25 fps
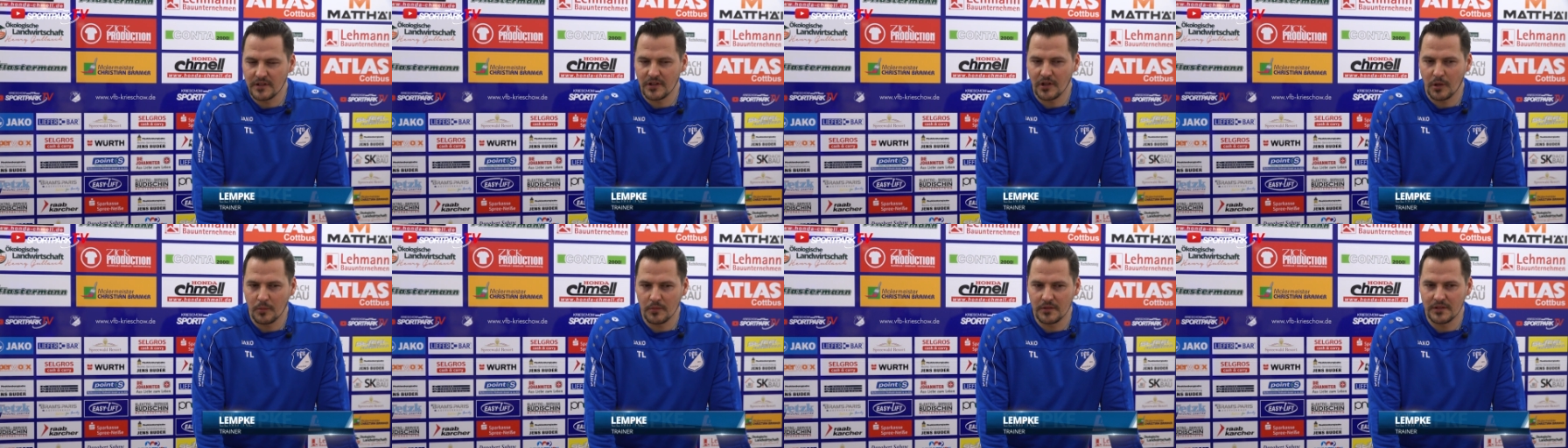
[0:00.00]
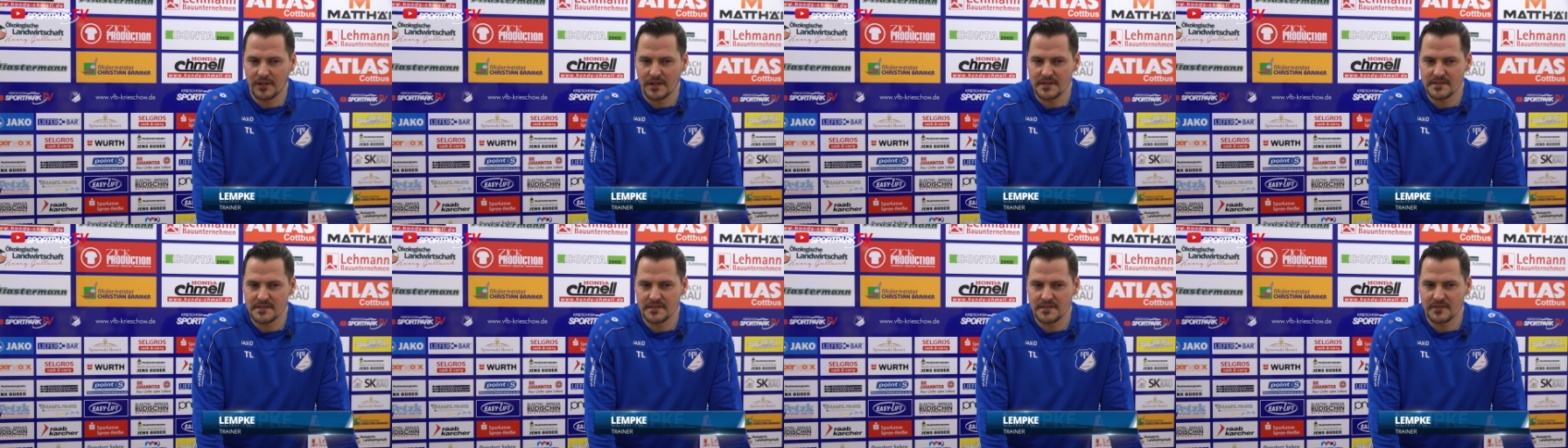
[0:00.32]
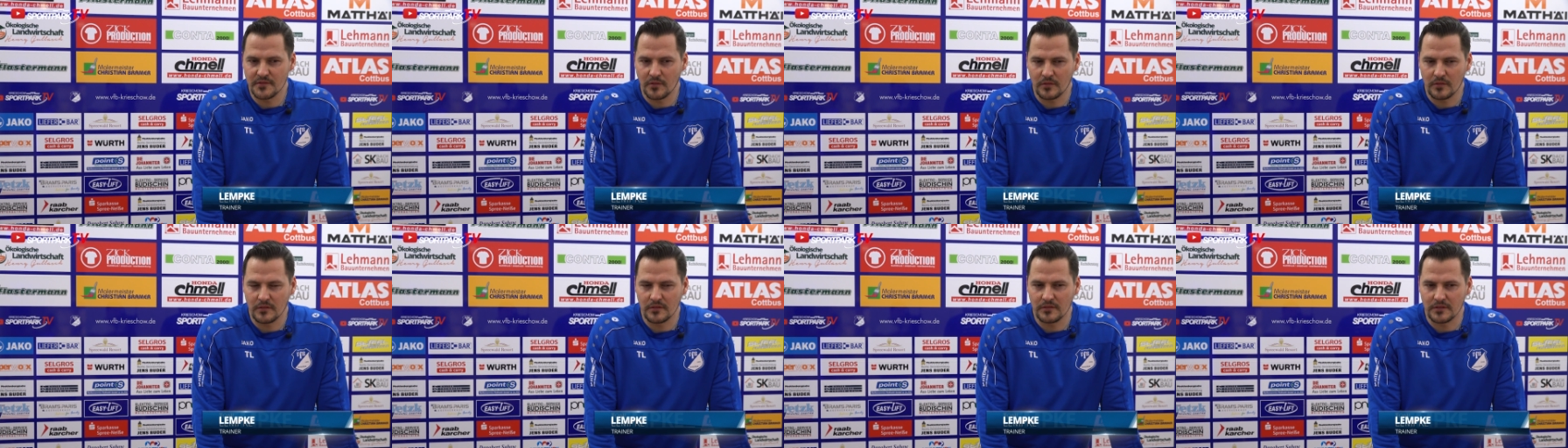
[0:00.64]
glaube ich, letzte
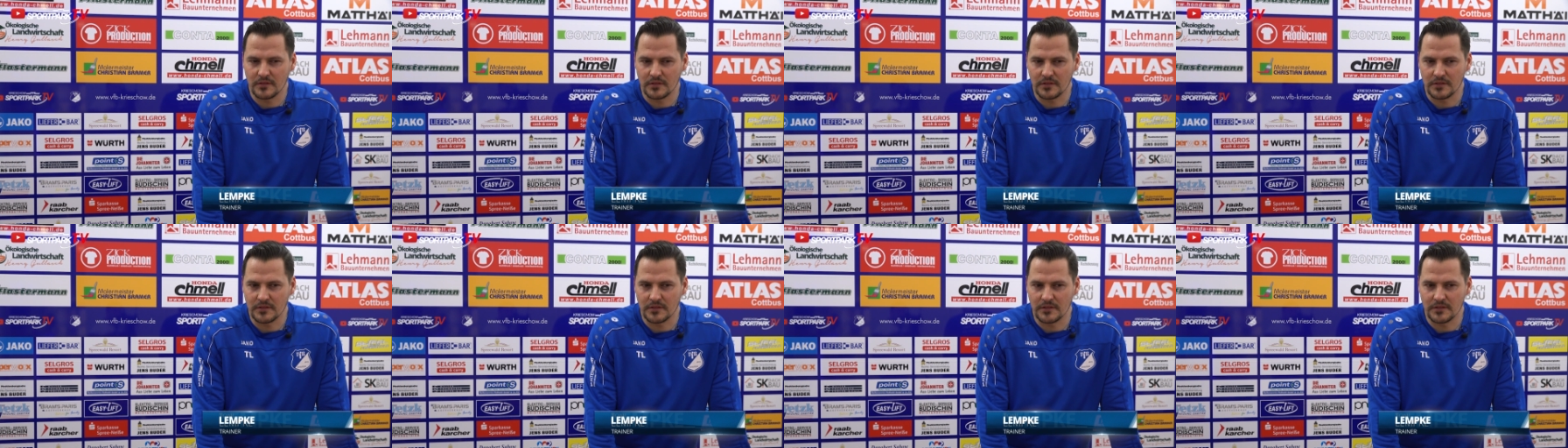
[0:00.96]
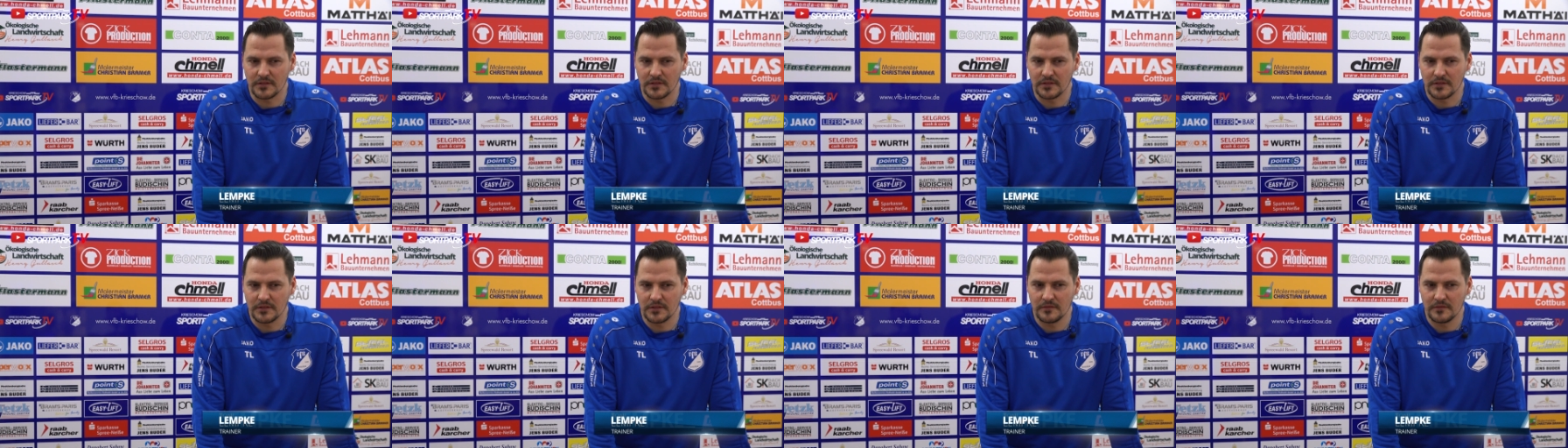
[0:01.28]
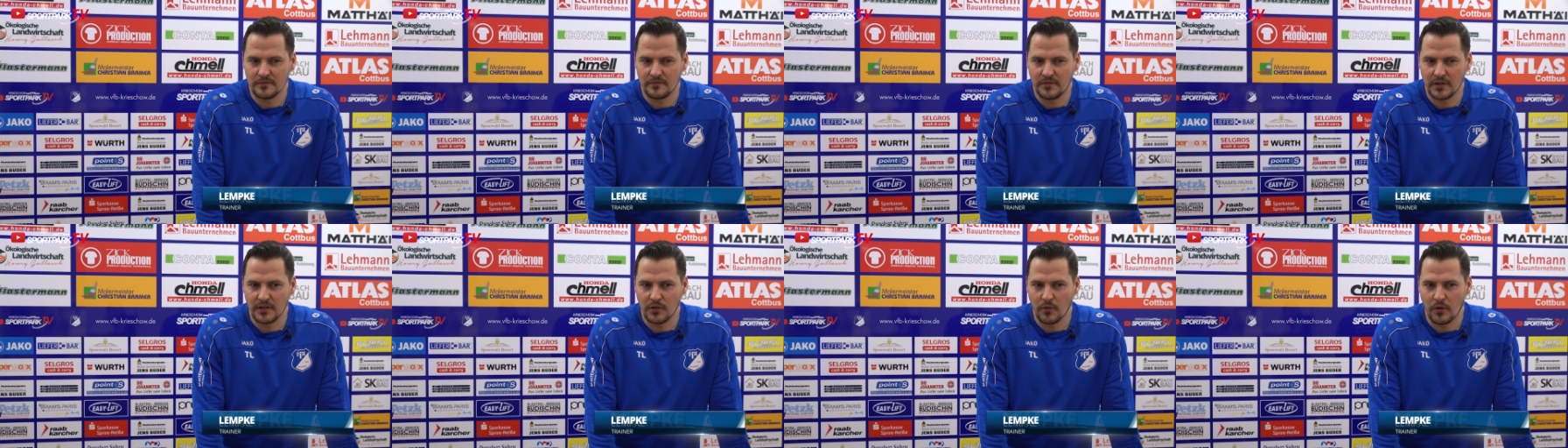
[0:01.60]
Saison äh, äh,
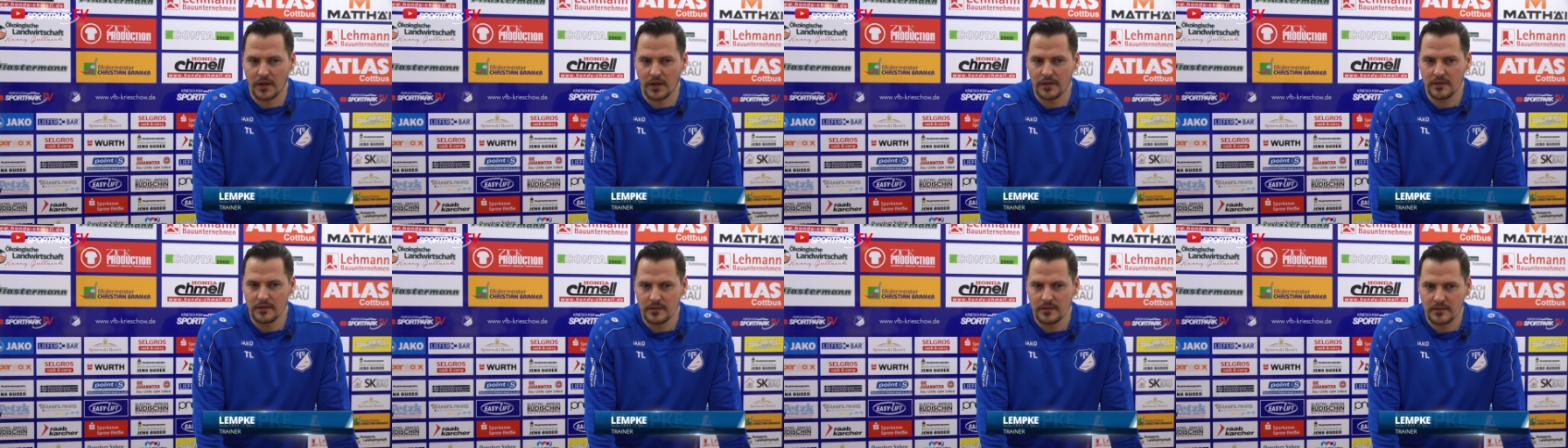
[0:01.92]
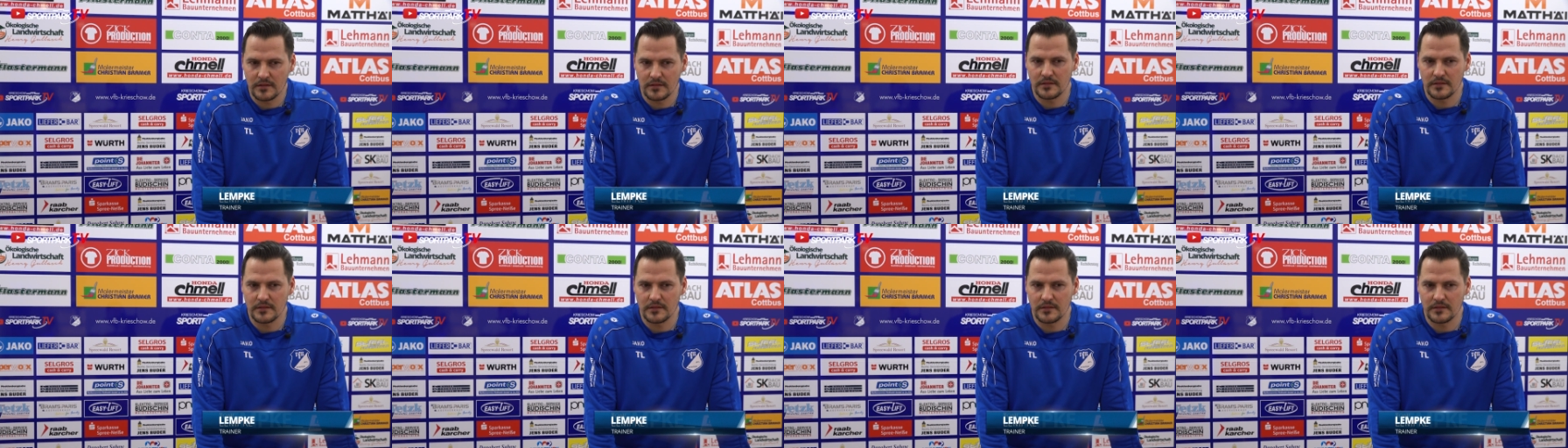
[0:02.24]
verloren.